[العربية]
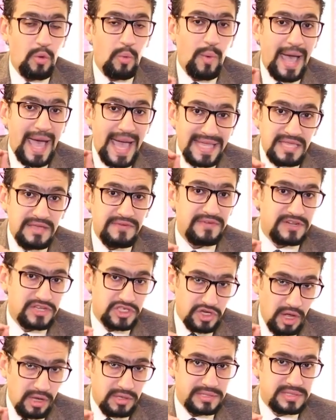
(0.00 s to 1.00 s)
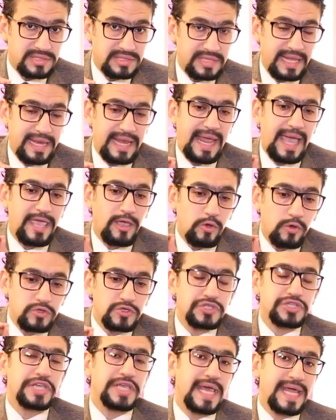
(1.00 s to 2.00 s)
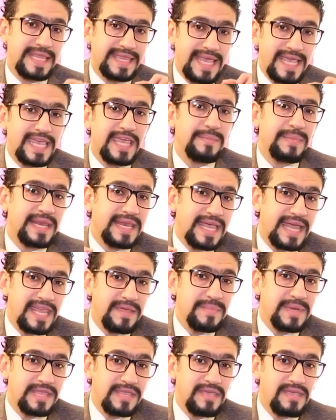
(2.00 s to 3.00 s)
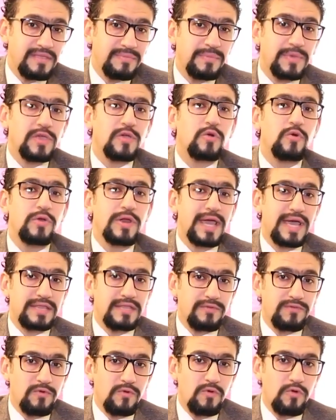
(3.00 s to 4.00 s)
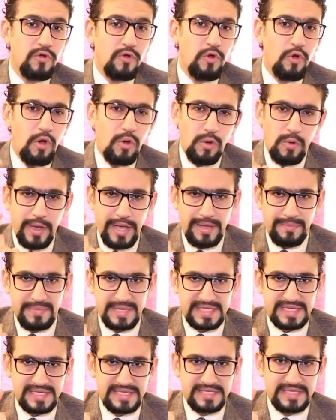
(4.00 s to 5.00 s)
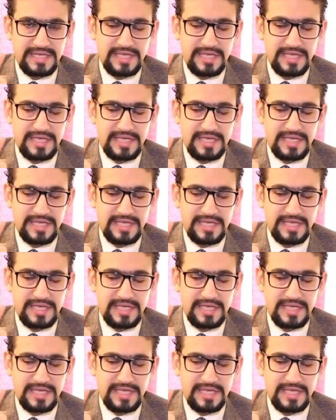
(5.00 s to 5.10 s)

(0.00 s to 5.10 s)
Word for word: وهدف الشخص اللي هيخش يرتكب الجريمه ديت بيكون هدفه هو واحد بس